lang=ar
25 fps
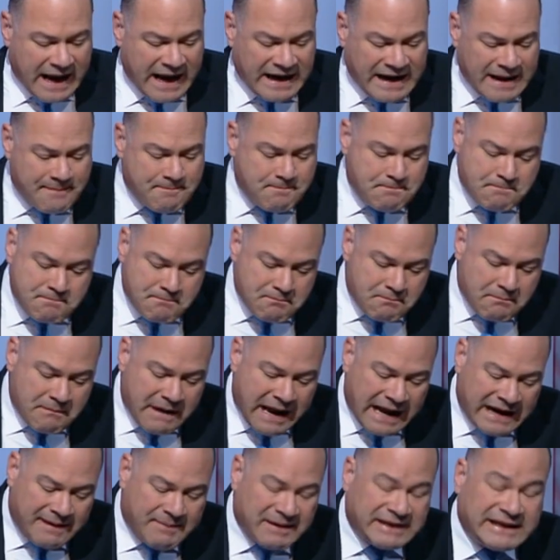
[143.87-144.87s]
انا
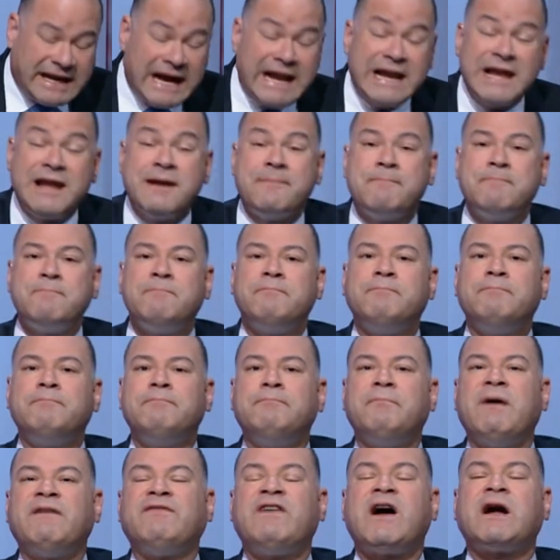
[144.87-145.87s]
انا بتكلم
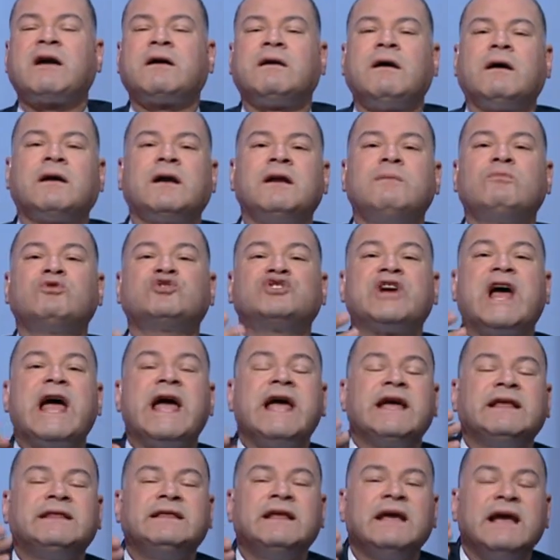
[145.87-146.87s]
بفكر
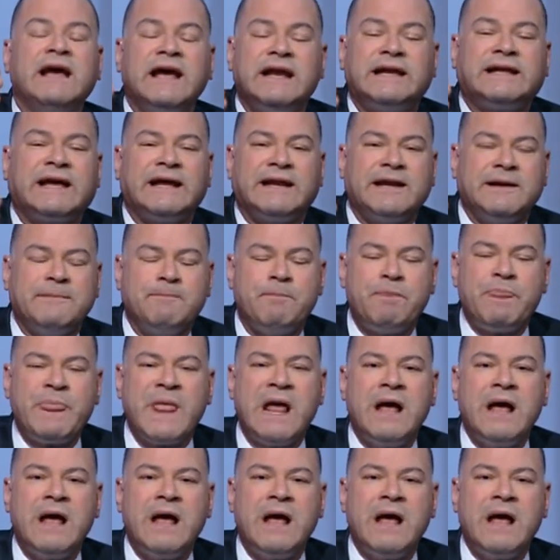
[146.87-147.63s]
المشاهد الكريم